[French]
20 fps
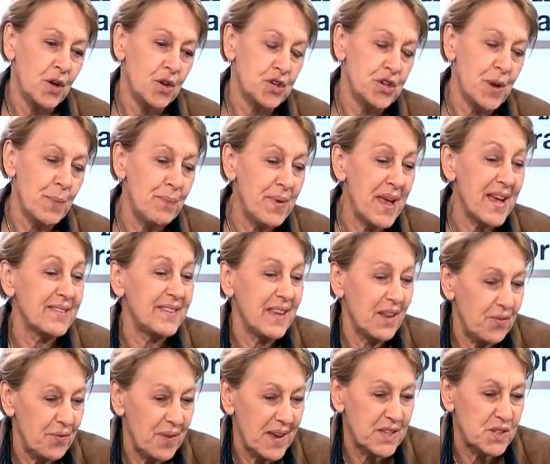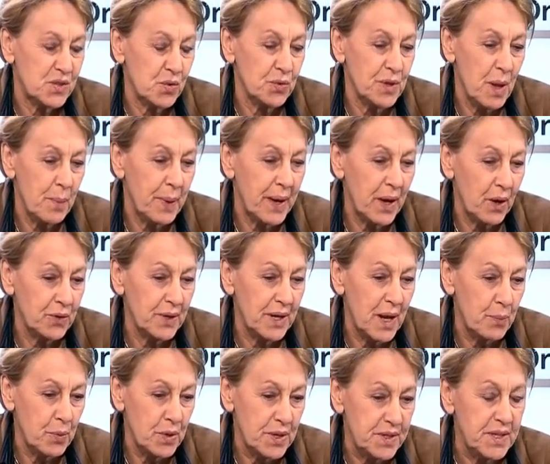euh, j'aime bien cette façon d'appréhender
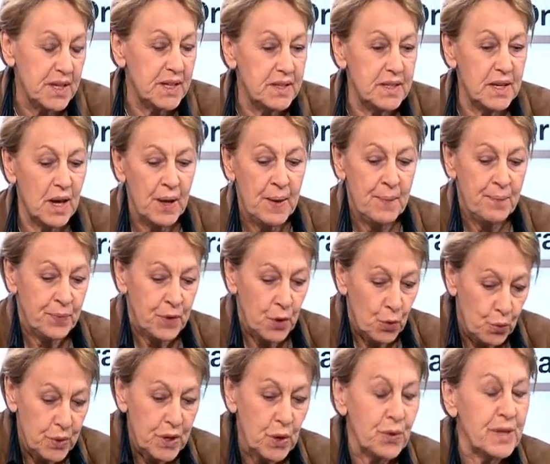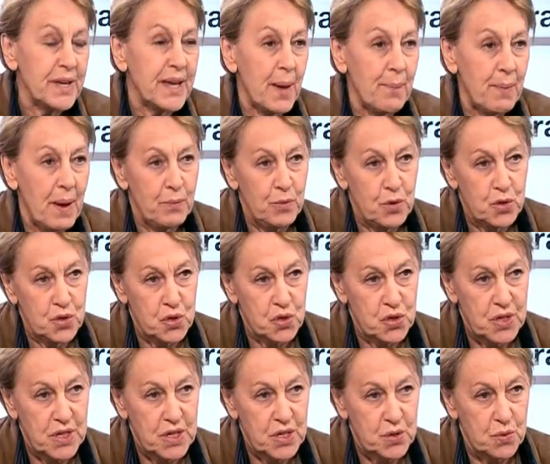la politique, de dire oui, on est capable de
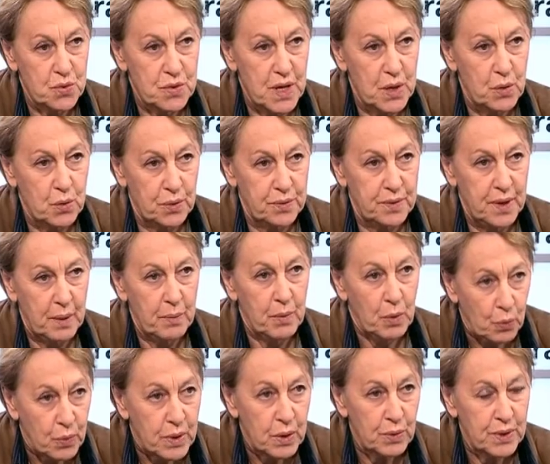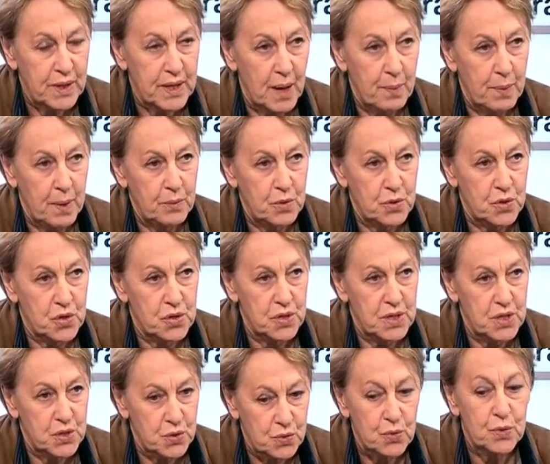changer les choses à court terme. Oui, on est capable de changer
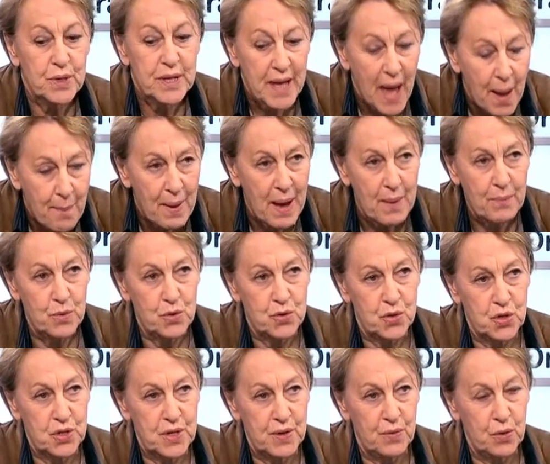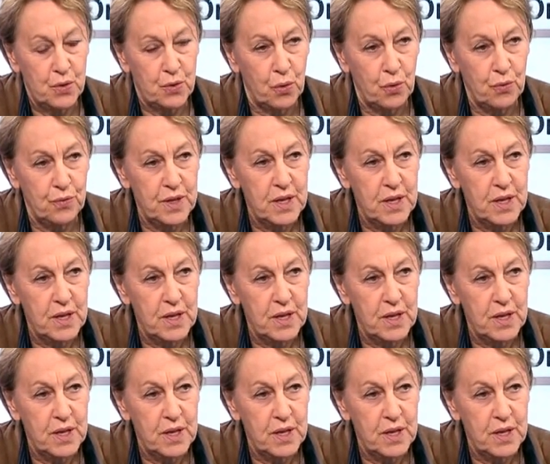les choses. On est capable de changer votre